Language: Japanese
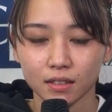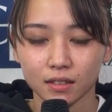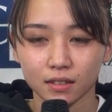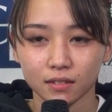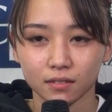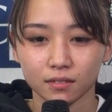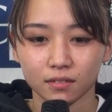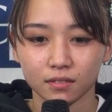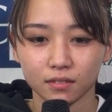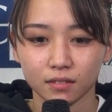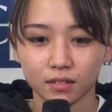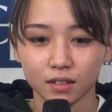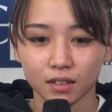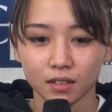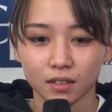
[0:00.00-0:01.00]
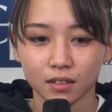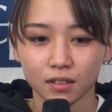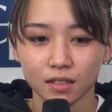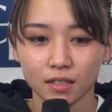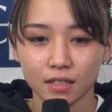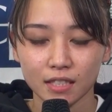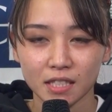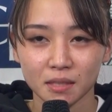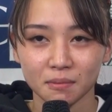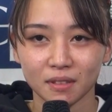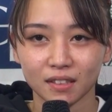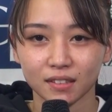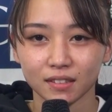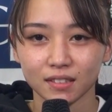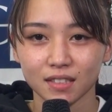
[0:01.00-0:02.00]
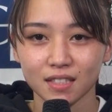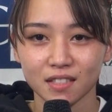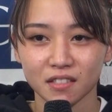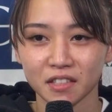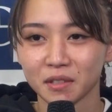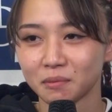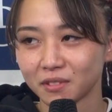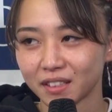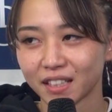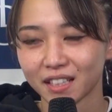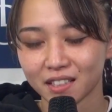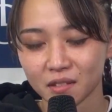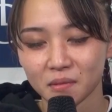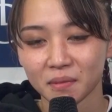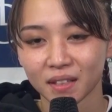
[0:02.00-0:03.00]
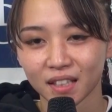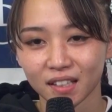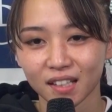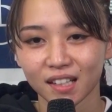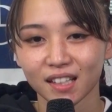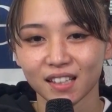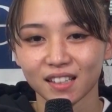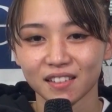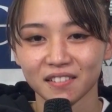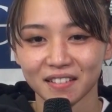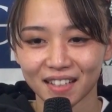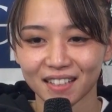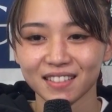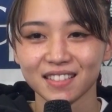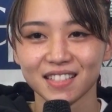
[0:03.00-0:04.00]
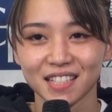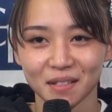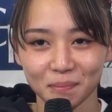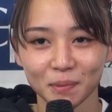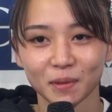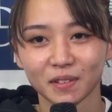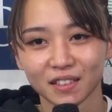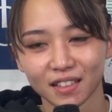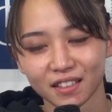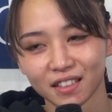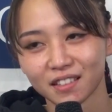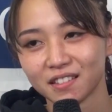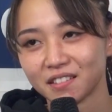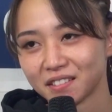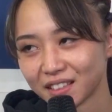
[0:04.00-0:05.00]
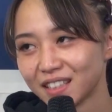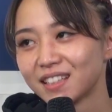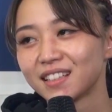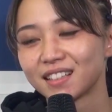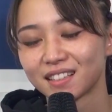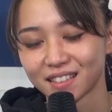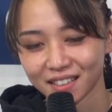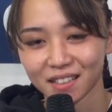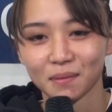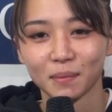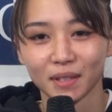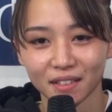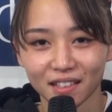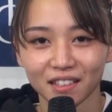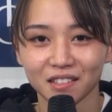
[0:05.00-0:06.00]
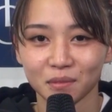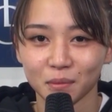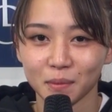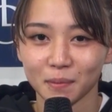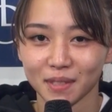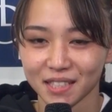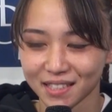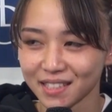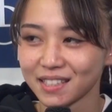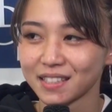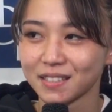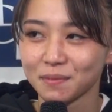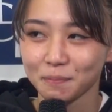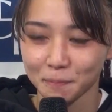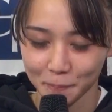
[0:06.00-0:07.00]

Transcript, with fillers: あの一番強いもう誰にも負けないようなチャンピオンになれるように頑張りたいと思います。